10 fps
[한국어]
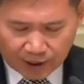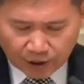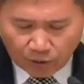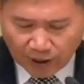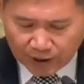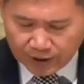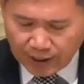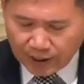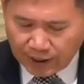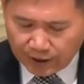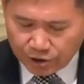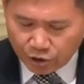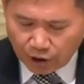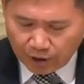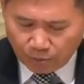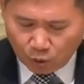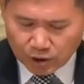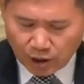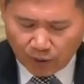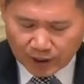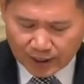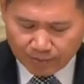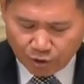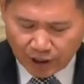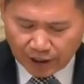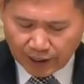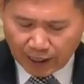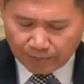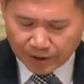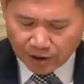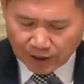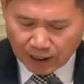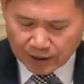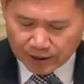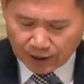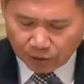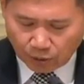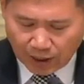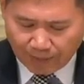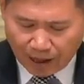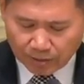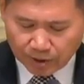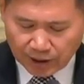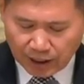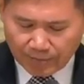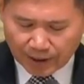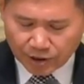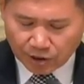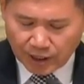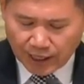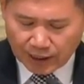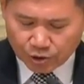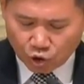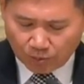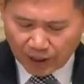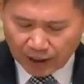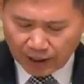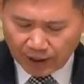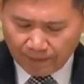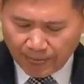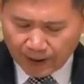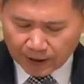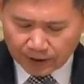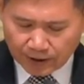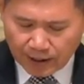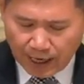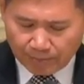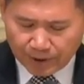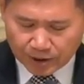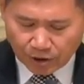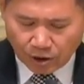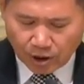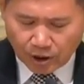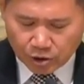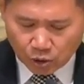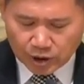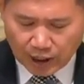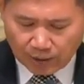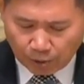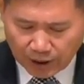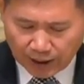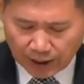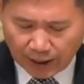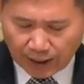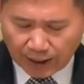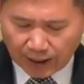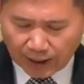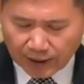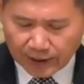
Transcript: 여호와께서 내게 이르시되 모세와 사무엘이 내 앞에 섰다 할지라도 내 마음은 이 백성을 향할 수 없나니 그들을 내 앞에서 쫓아보내리라.